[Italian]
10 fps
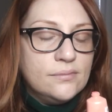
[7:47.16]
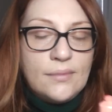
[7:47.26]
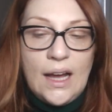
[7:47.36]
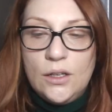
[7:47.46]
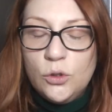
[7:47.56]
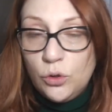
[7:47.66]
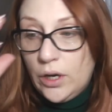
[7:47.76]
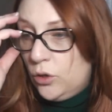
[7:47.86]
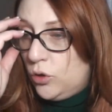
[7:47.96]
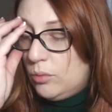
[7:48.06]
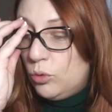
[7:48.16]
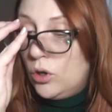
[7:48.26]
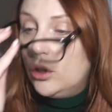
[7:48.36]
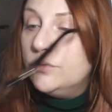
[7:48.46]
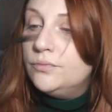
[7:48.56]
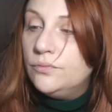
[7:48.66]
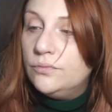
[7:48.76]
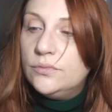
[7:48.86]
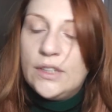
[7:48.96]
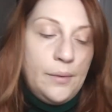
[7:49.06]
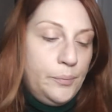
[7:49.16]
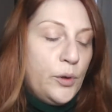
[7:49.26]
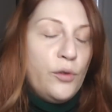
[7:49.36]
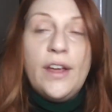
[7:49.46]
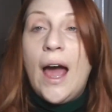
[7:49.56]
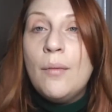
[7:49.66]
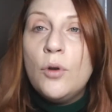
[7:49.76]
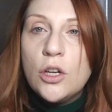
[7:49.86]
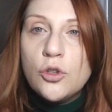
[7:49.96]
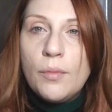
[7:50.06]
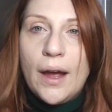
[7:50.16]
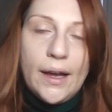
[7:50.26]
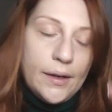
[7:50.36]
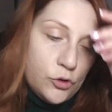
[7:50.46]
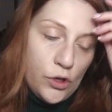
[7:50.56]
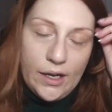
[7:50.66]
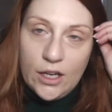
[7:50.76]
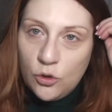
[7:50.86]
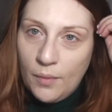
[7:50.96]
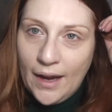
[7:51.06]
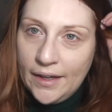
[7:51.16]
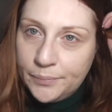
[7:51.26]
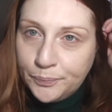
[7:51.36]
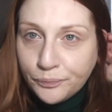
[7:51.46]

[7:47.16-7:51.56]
ah, l'odore è ancora buono dai proviamo casomai cioè casomai